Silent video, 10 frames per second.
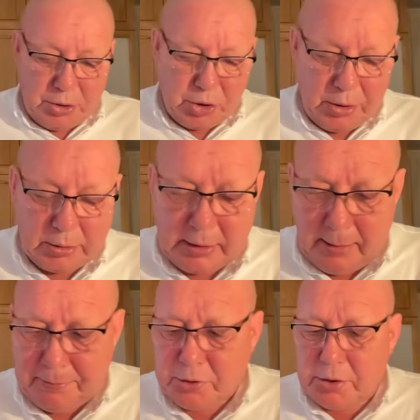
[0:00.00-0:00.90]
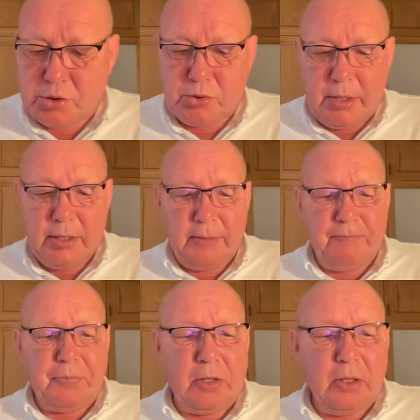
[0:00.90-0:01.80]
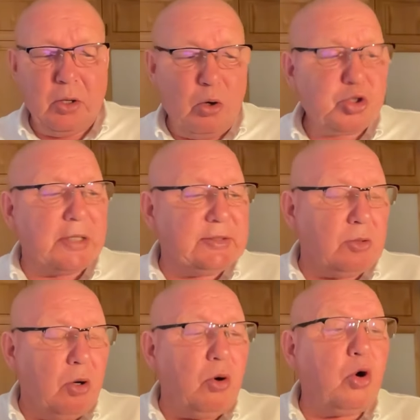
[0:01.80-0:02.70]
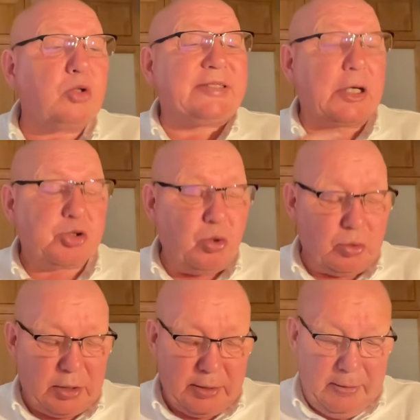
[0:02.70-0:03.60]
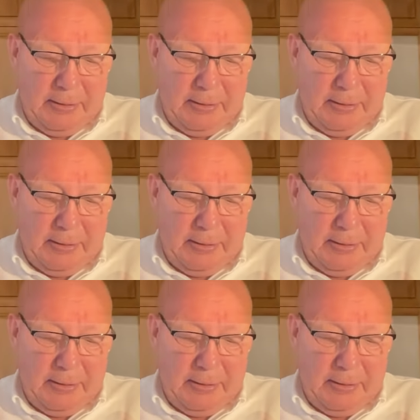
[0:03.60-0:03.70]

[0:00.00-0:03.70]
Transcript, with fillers: że Trump się czuje osaczony.